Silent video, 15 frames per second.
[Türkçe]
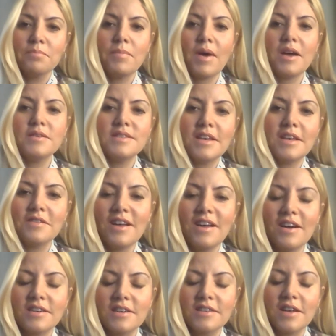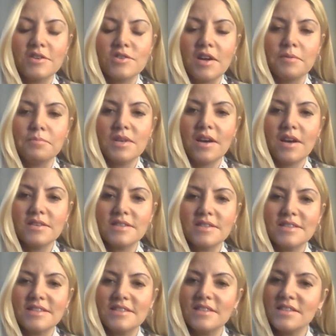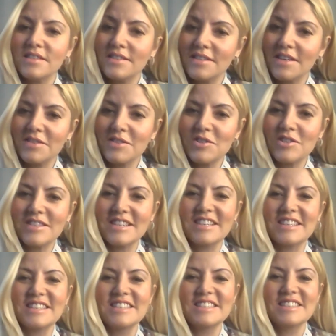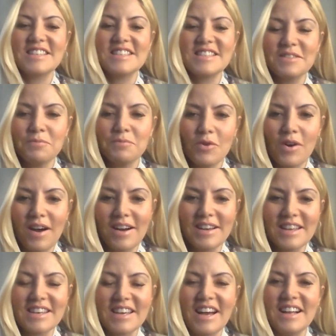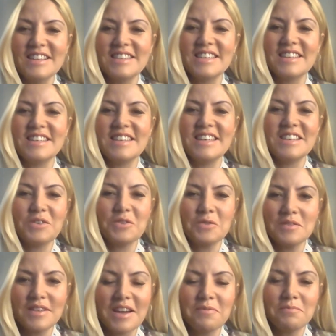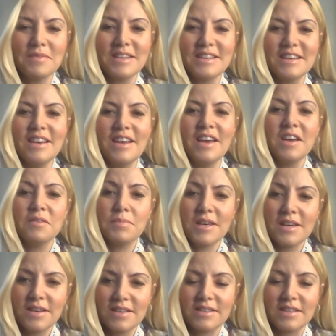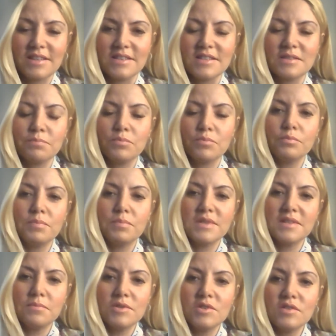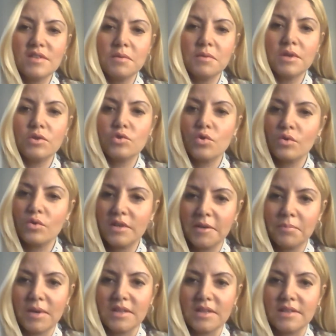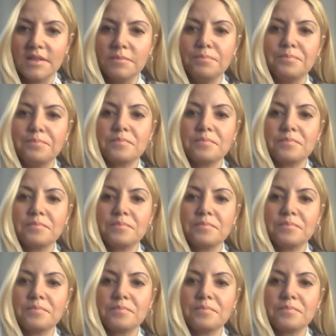Ben sevgili arkadaşlar biraz nasıl tanıştık, nasıl bu hale geldik ilk günden beri bir aradayız. Bu bizim için tabii ki çok kıymetli